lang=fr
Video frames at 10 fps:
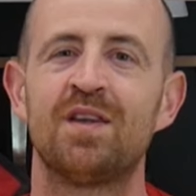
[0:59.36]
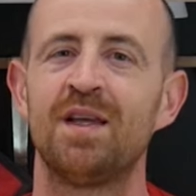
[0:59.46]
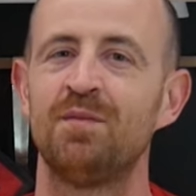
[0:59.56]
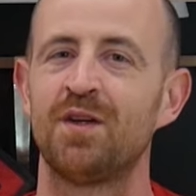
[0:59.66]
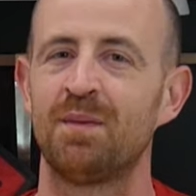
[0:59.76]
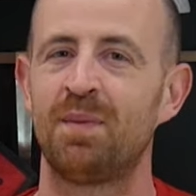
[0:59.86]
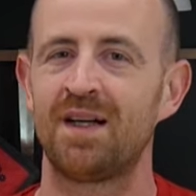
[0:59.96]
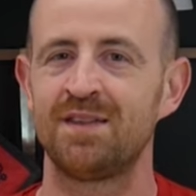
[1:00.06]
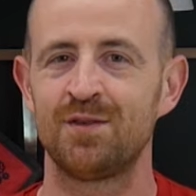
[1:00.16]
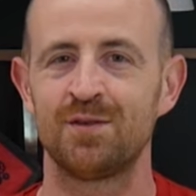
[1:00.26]
En termes de
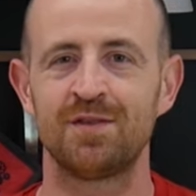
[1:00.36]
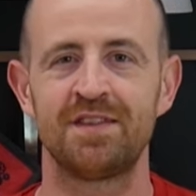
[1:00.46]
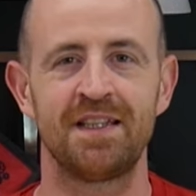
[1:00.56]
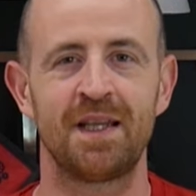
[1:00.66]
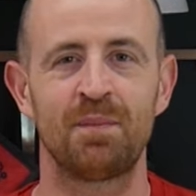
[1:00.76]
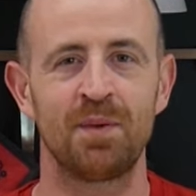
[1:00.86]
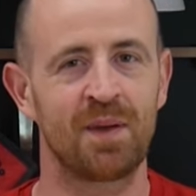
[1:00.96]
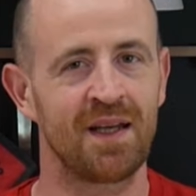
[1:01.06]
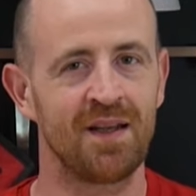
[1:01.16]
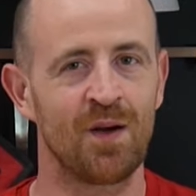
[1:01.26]
réparation, c'est à peu près